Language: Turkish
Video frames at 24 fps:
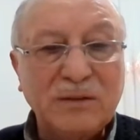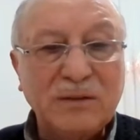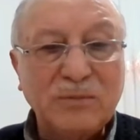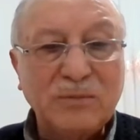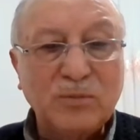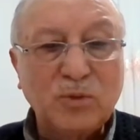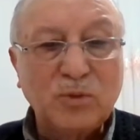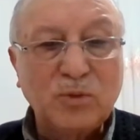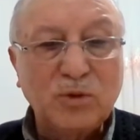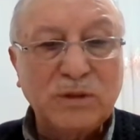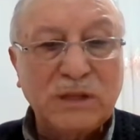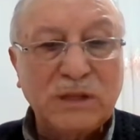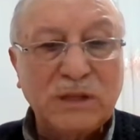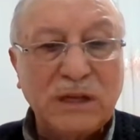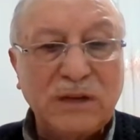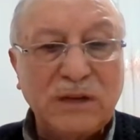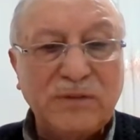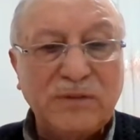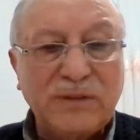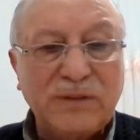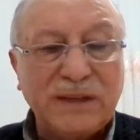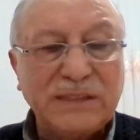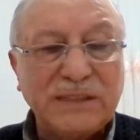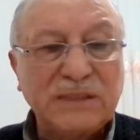
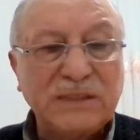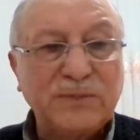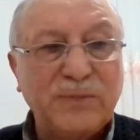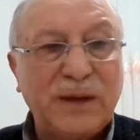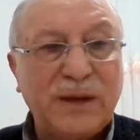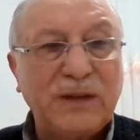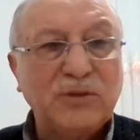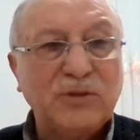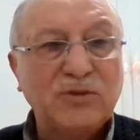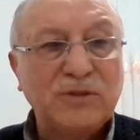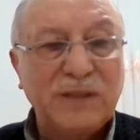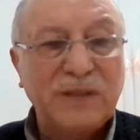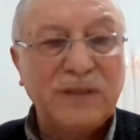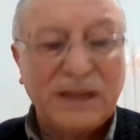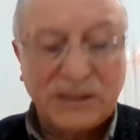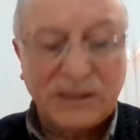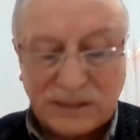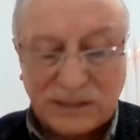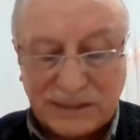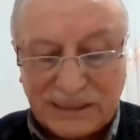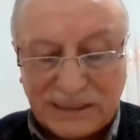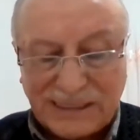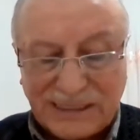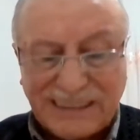muhtelif esma
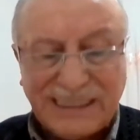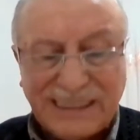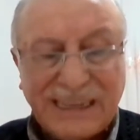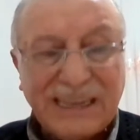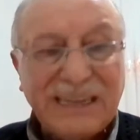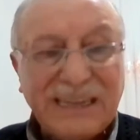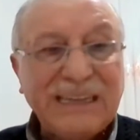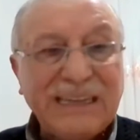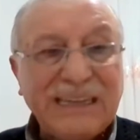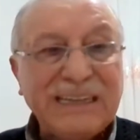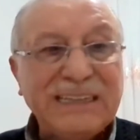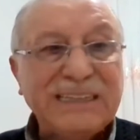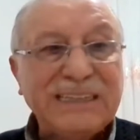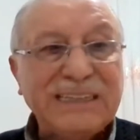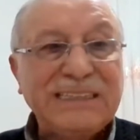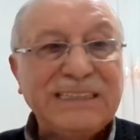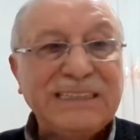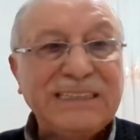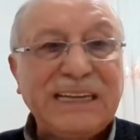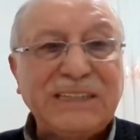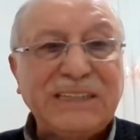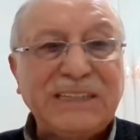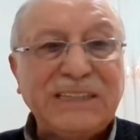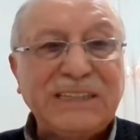üstasının
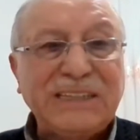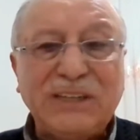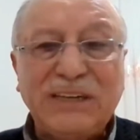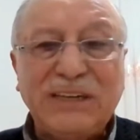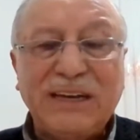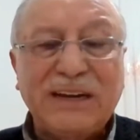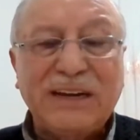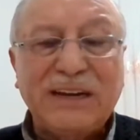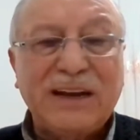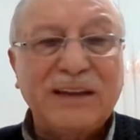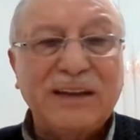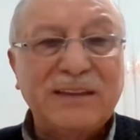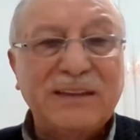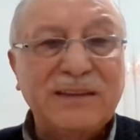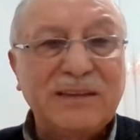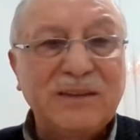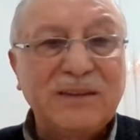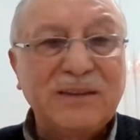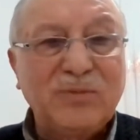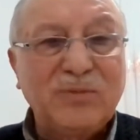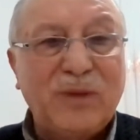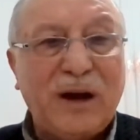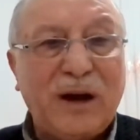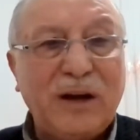nasıl yarattığı
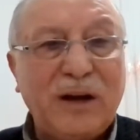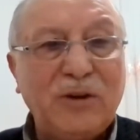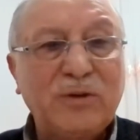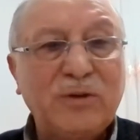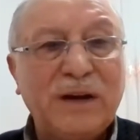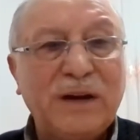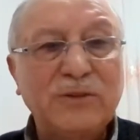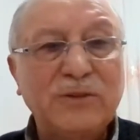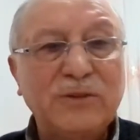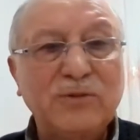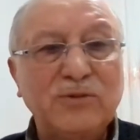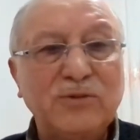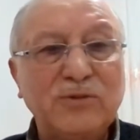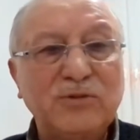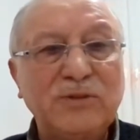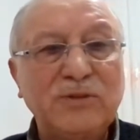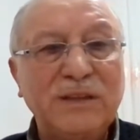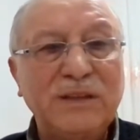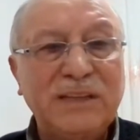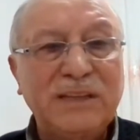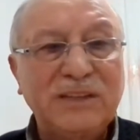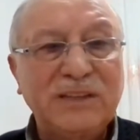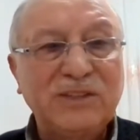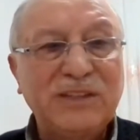mahlukat
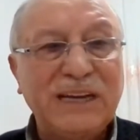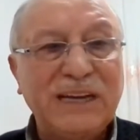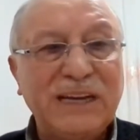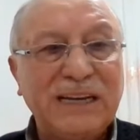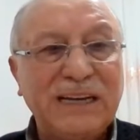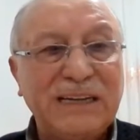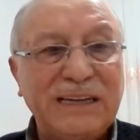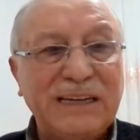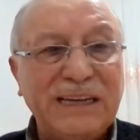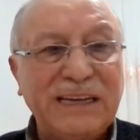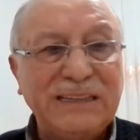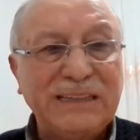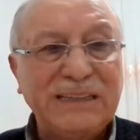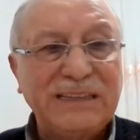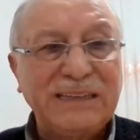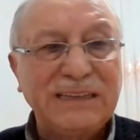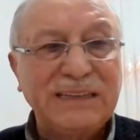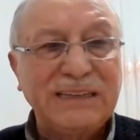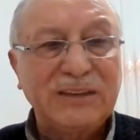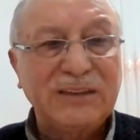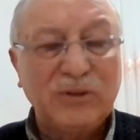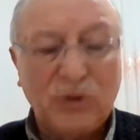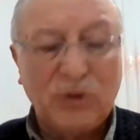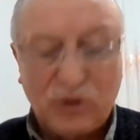üstüne tecelli
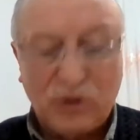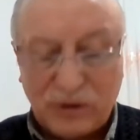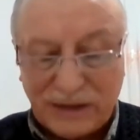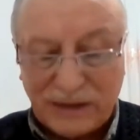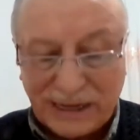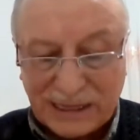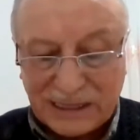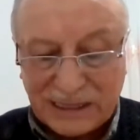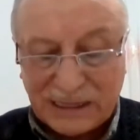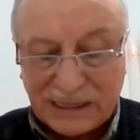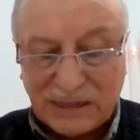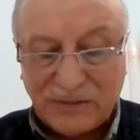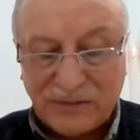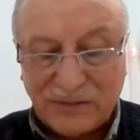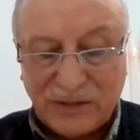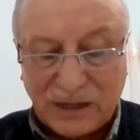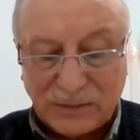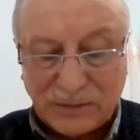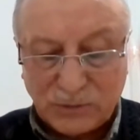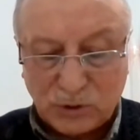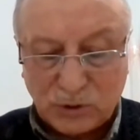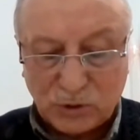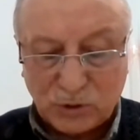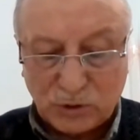ettiğinin örneklerini
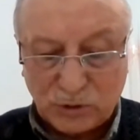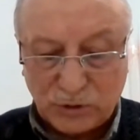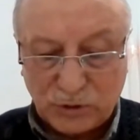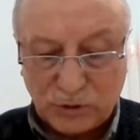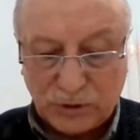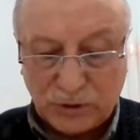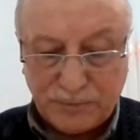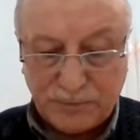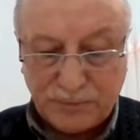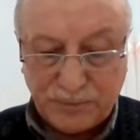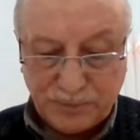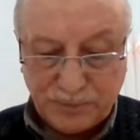vermiş oluyor.